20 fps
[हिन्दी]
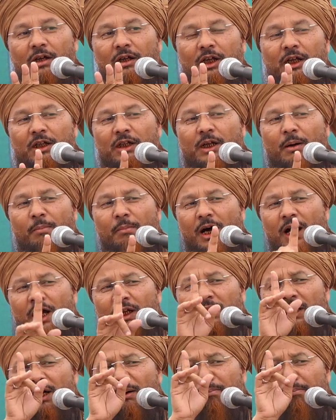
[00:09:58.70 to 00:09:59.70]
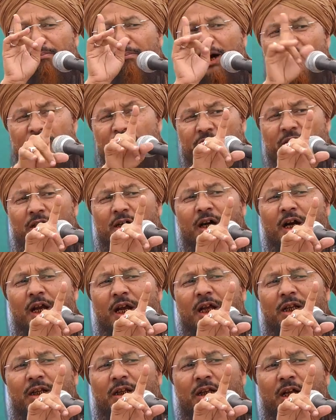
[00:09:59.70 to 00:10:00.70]
कि दमादम मस्त
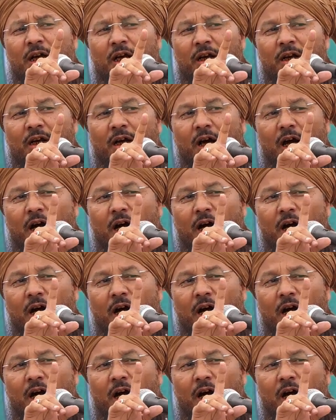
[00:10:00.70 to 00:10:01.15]
कलंदर